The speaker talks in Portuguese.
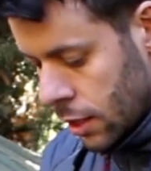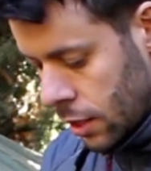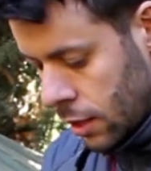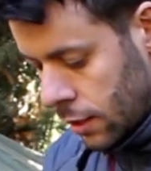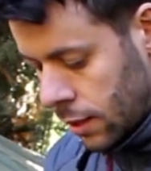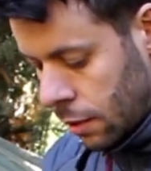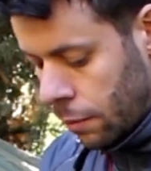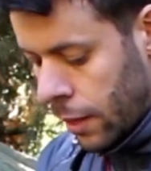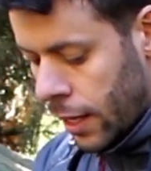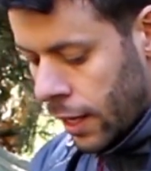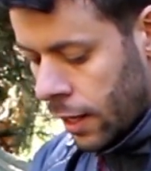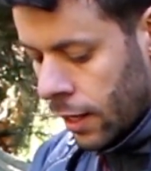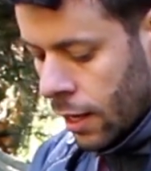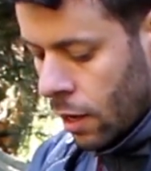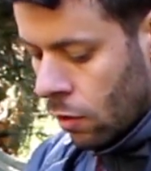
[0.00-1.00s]
e
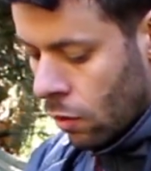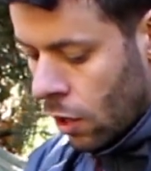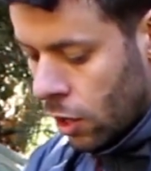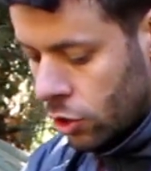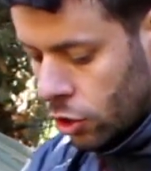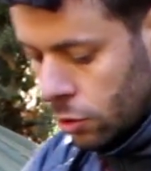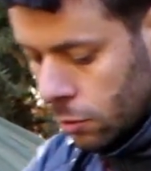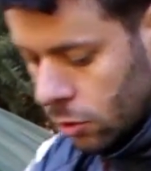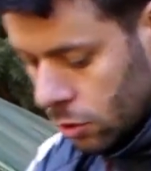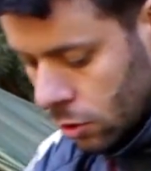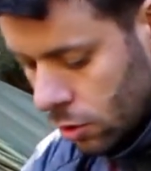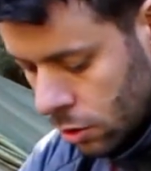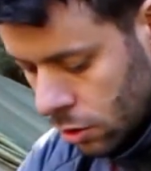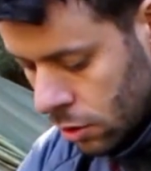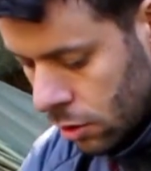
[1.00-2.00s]
também é um
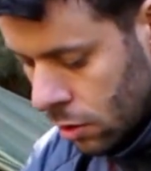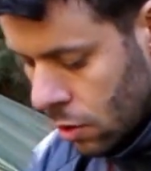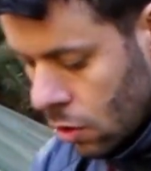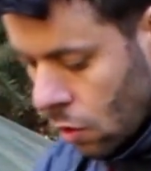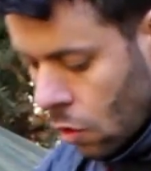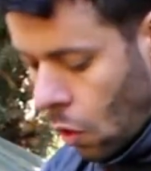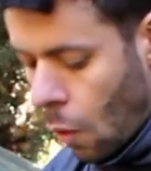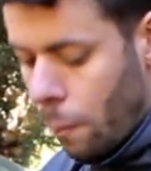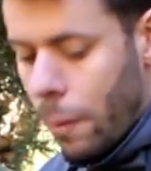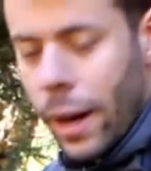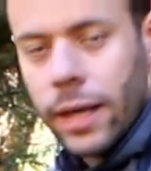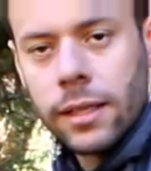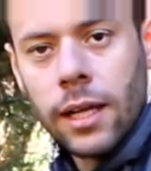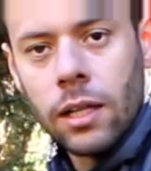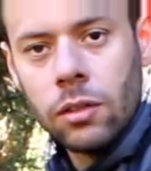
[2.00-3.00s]
ótimo
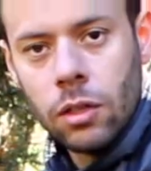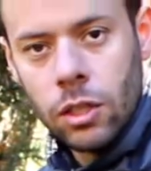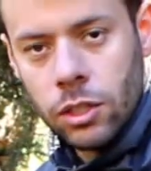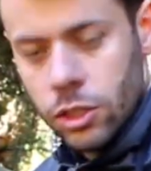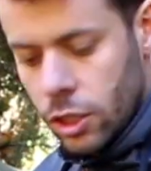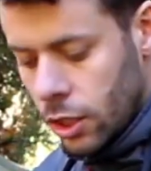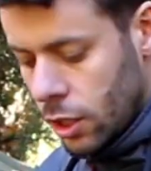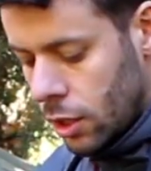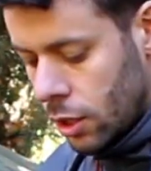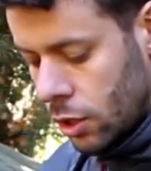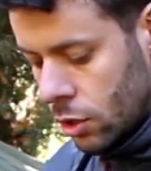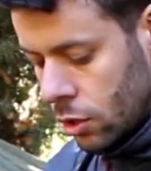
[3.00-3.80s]
compactador de,